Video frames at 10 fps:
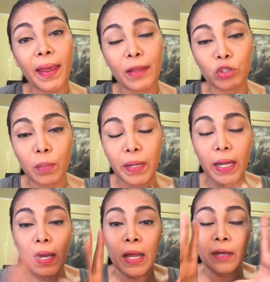Ito
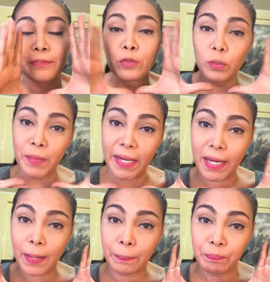naman ang full
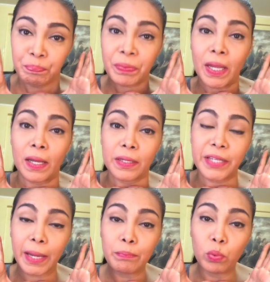makeup
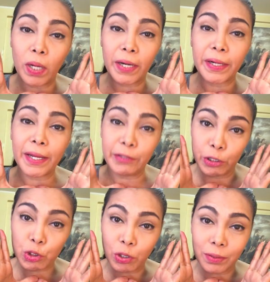Kembular
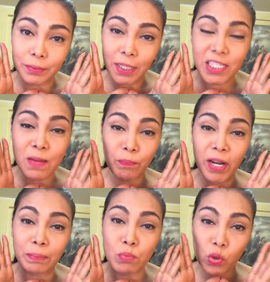edition na
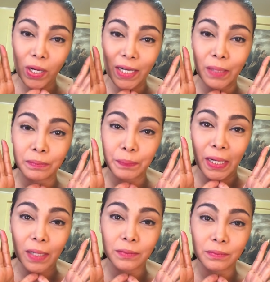simple at mura lang ng
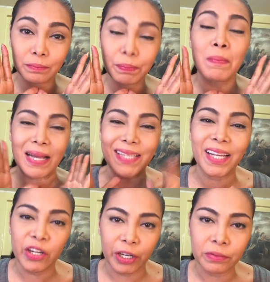parang pangmasa
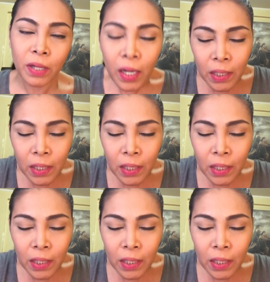ganun.